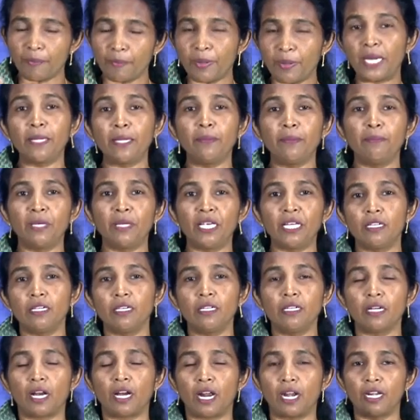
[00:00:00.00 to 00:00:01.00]
சபையின்
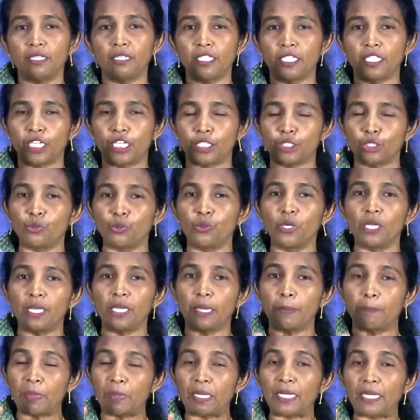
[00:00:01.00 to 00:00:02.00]
மீது அல்லது
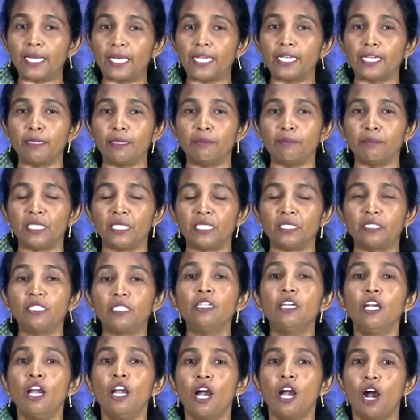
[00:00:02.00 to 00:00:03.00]
கத்தருடைய பிள்ளைகள்
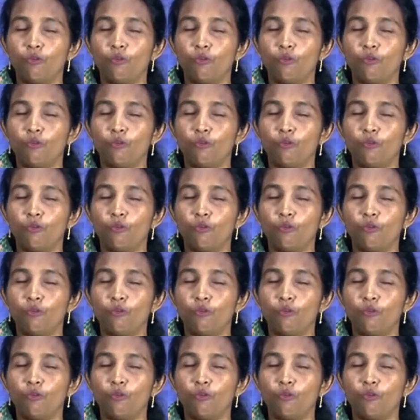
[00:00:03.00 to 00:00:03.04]
மீது